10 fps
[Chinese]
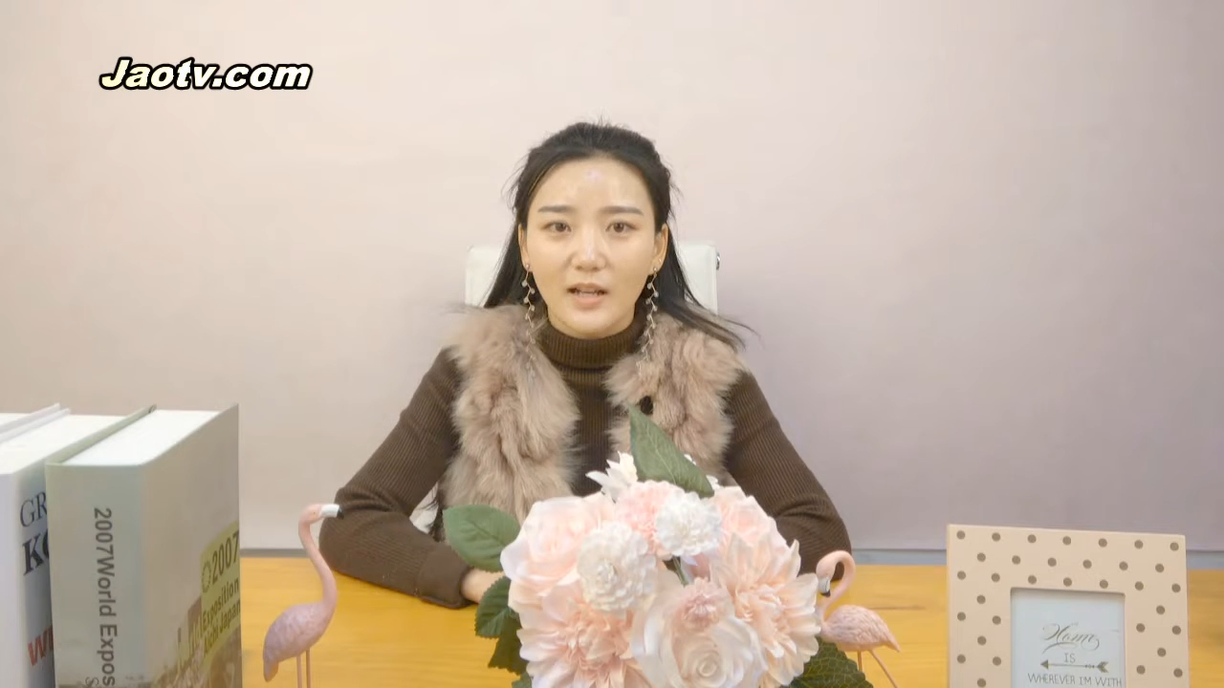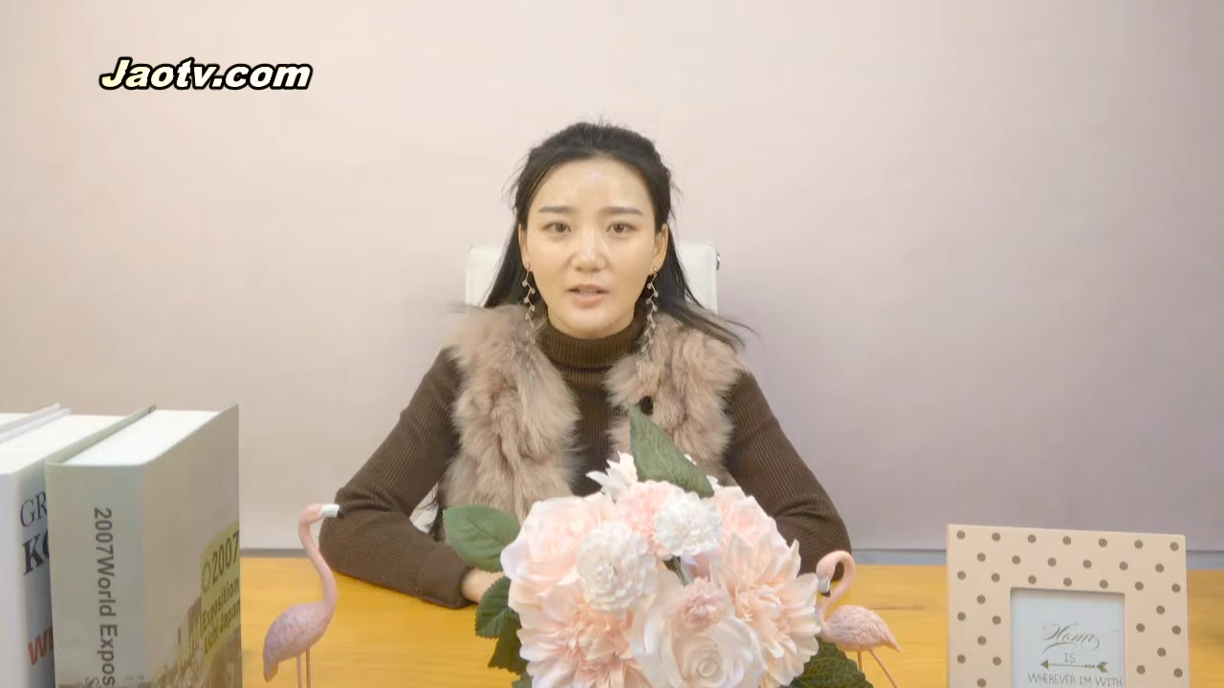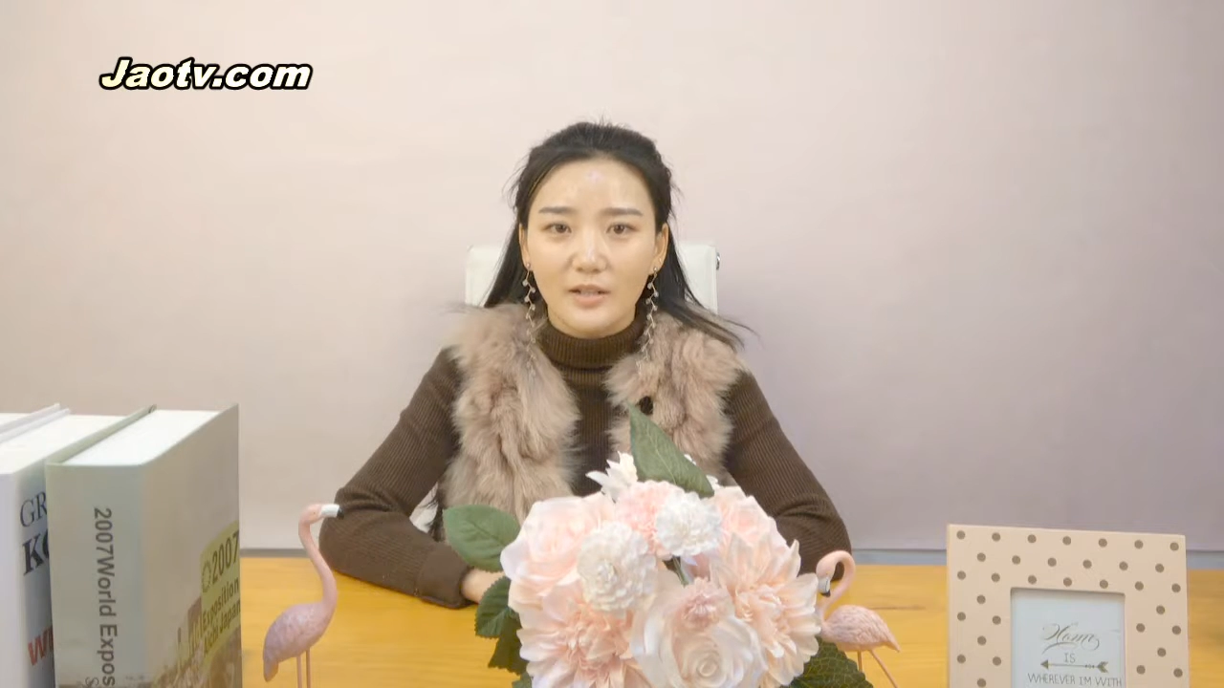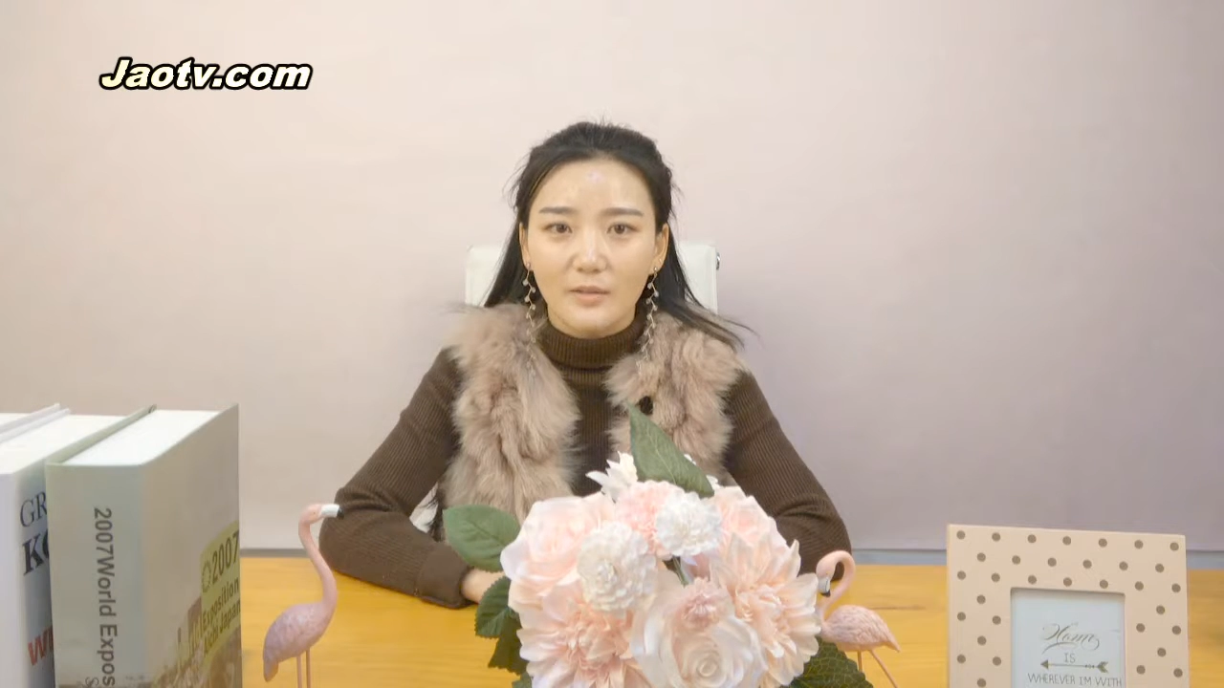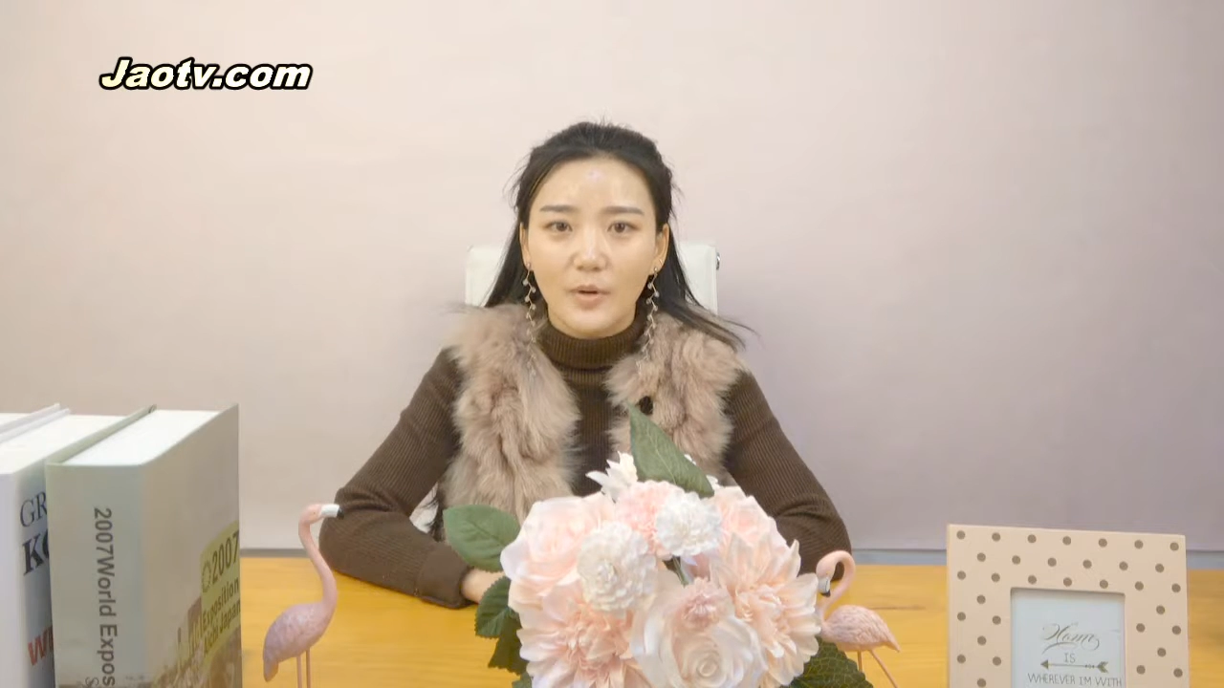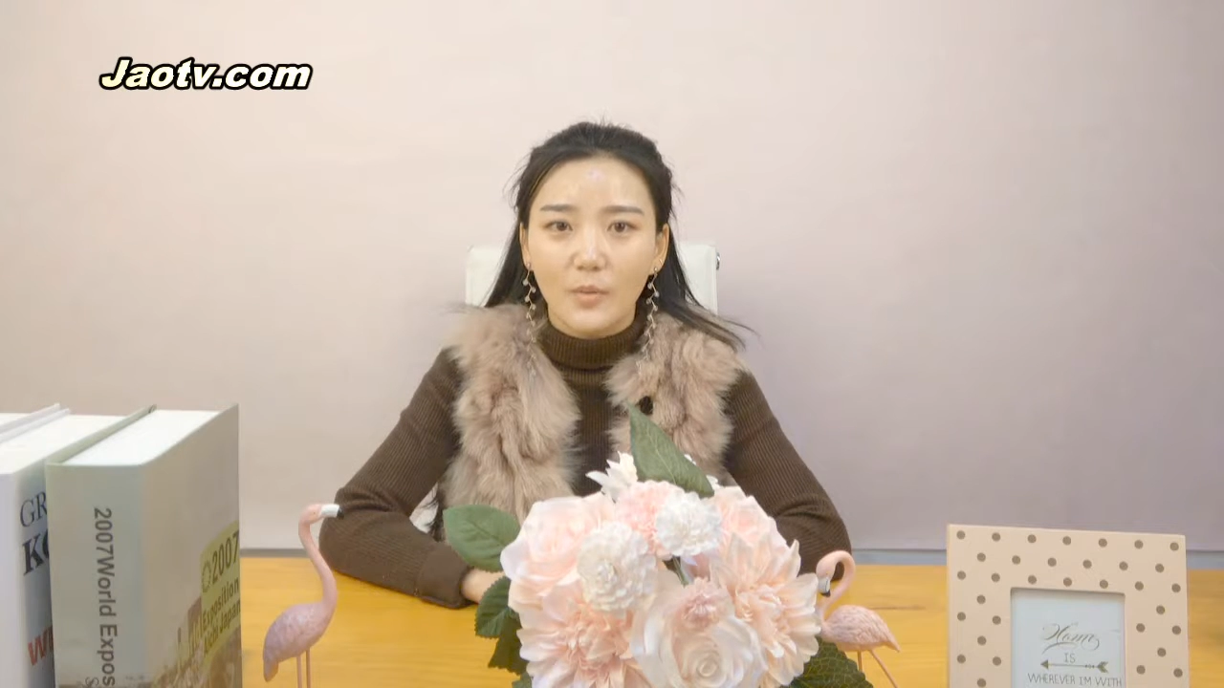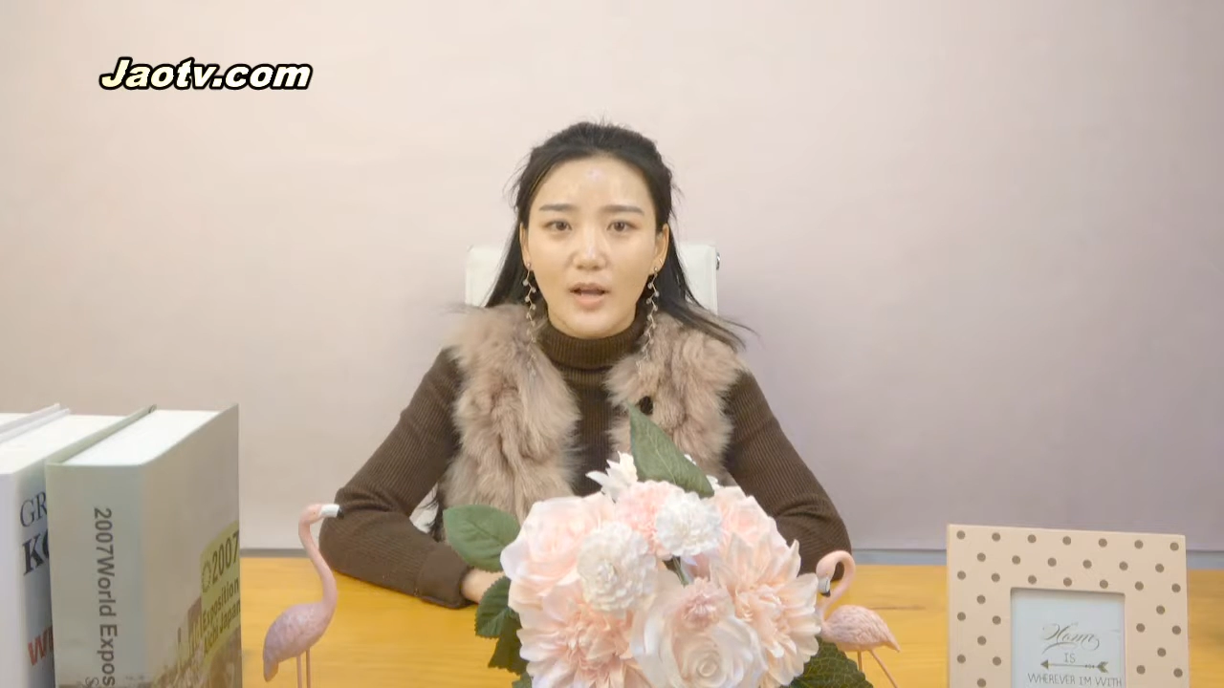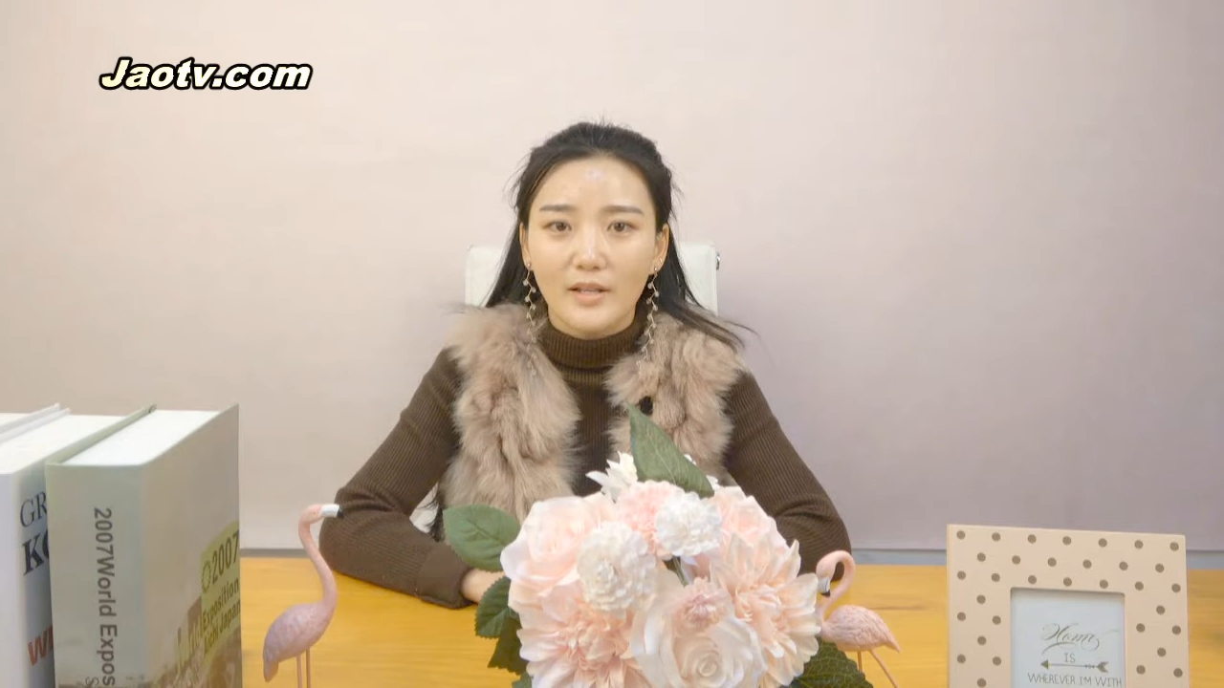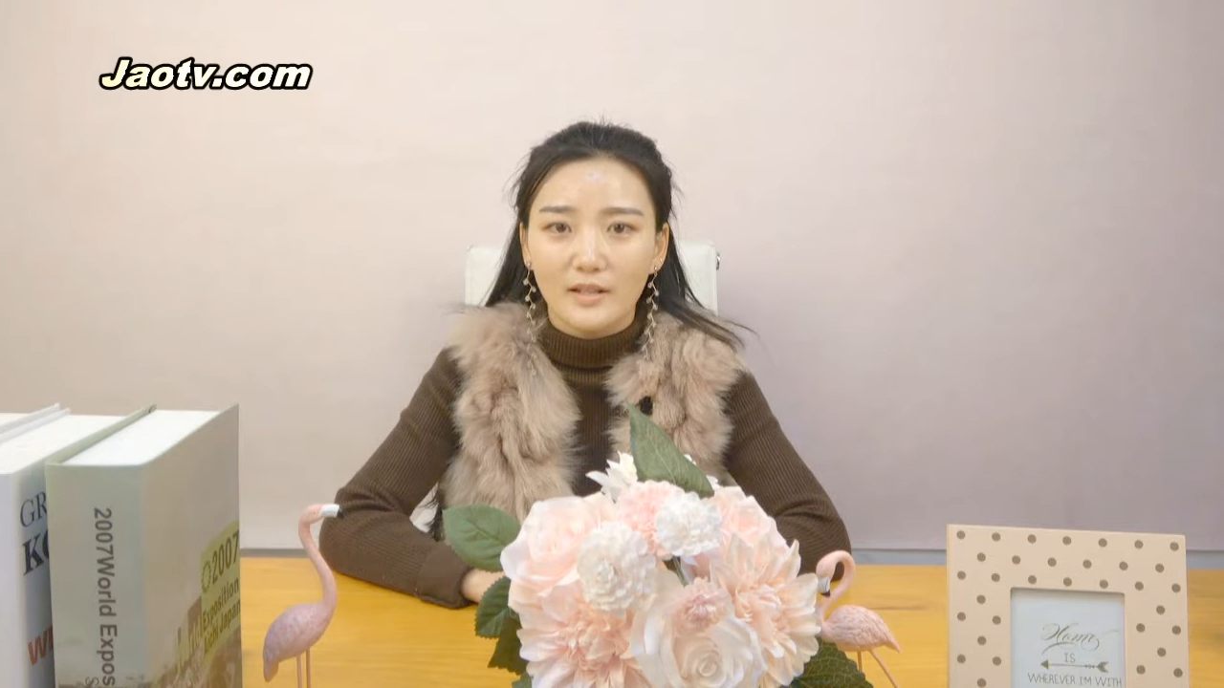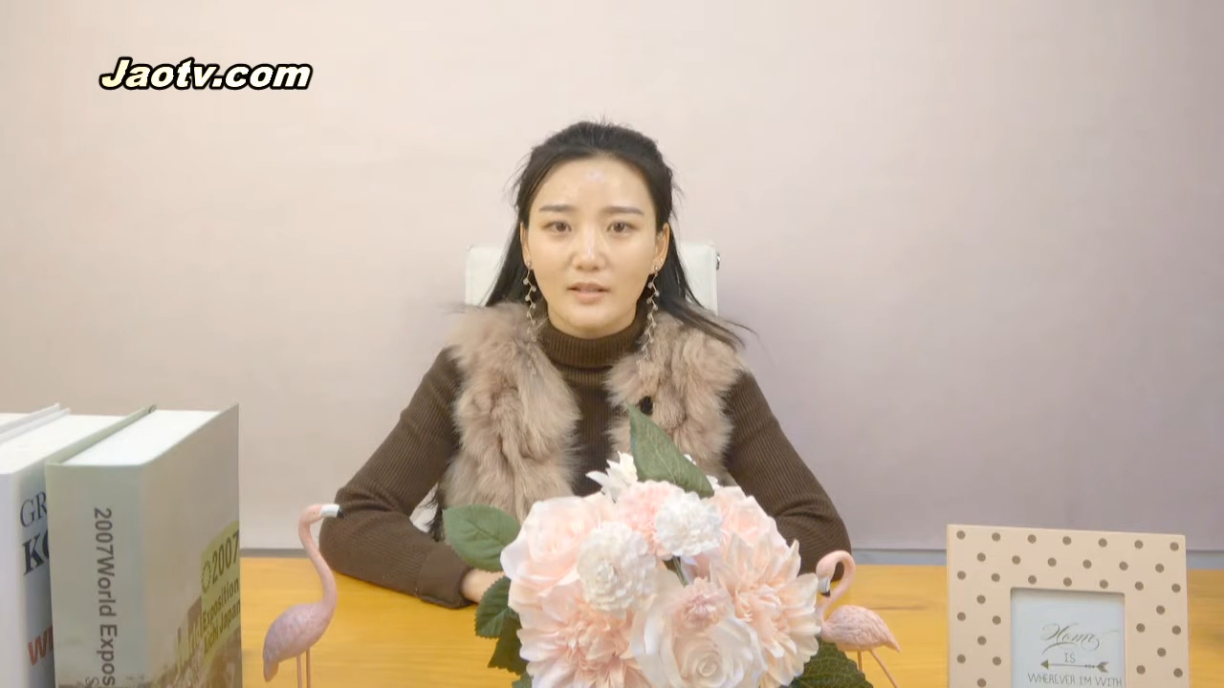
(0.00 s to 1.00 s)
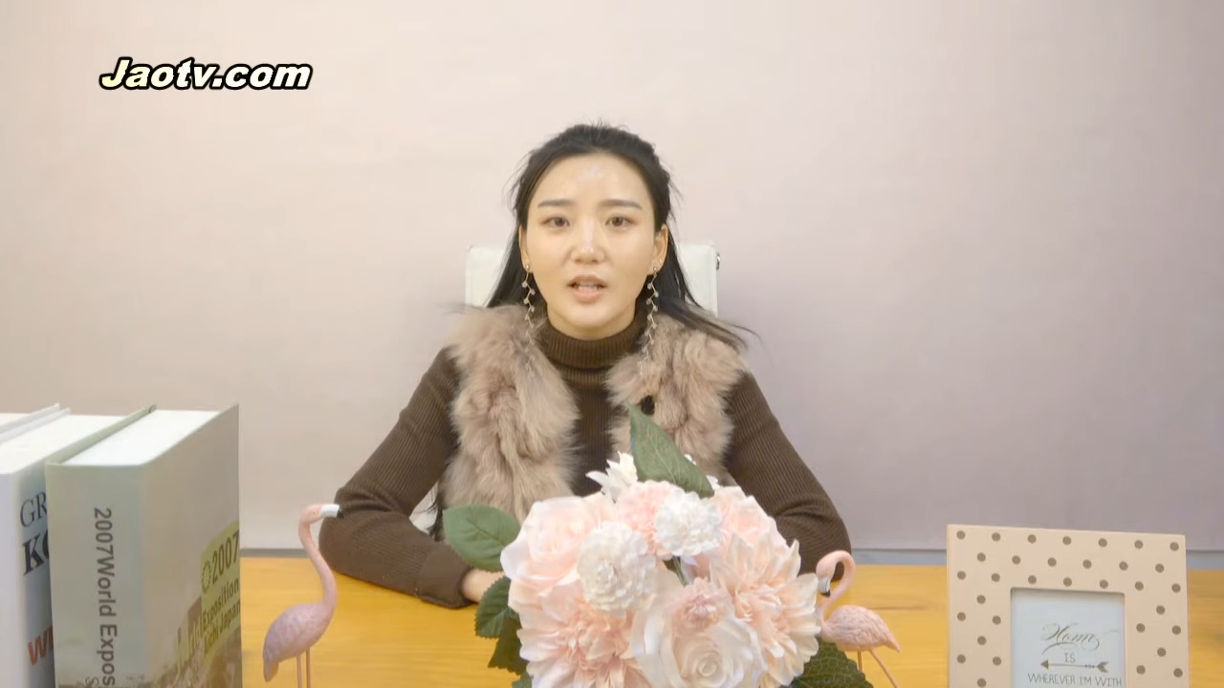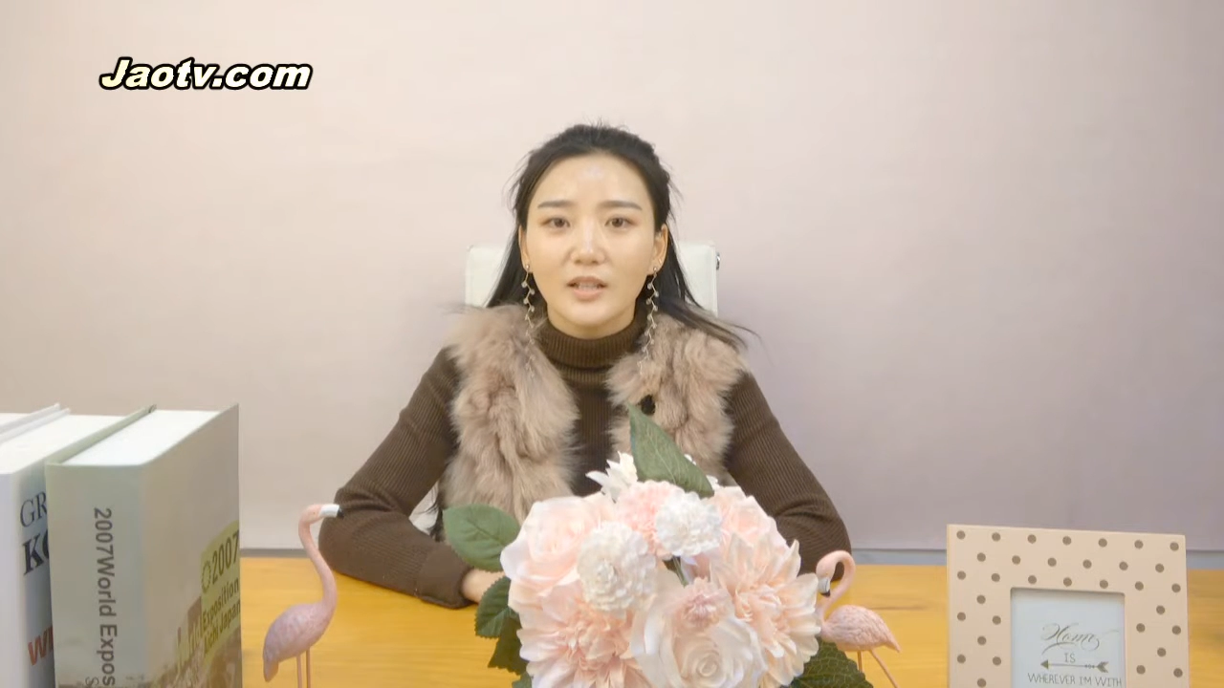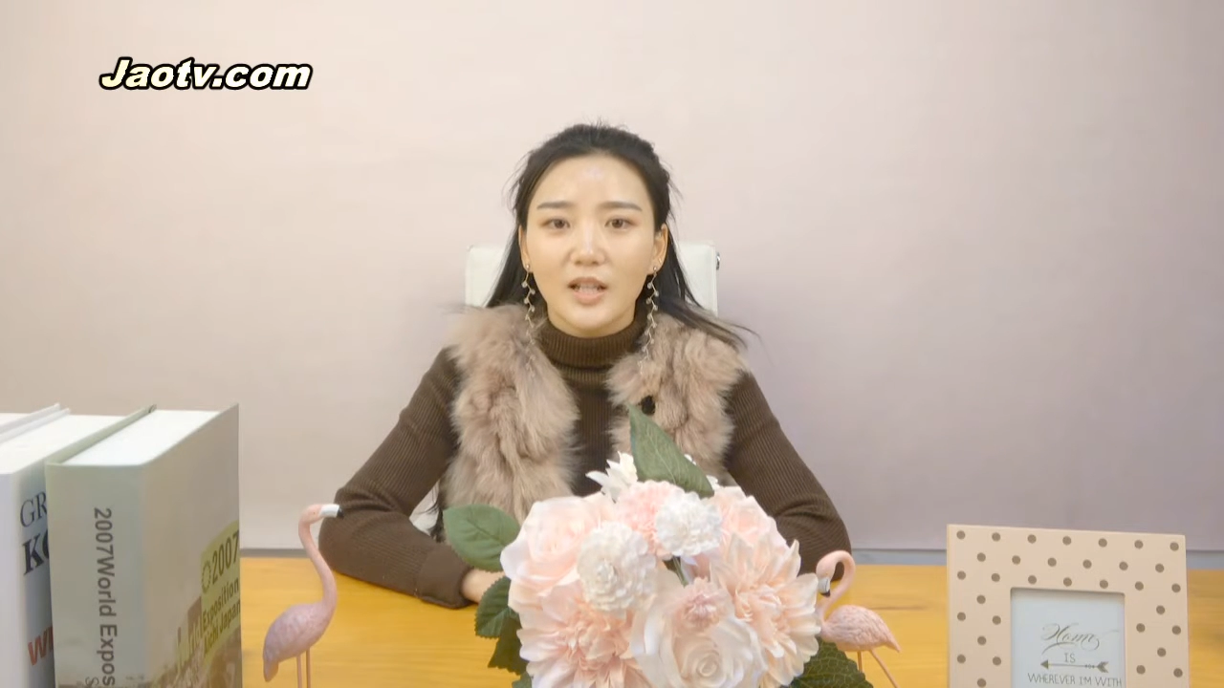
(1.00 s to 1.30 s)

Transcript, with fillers: 他是什么关系，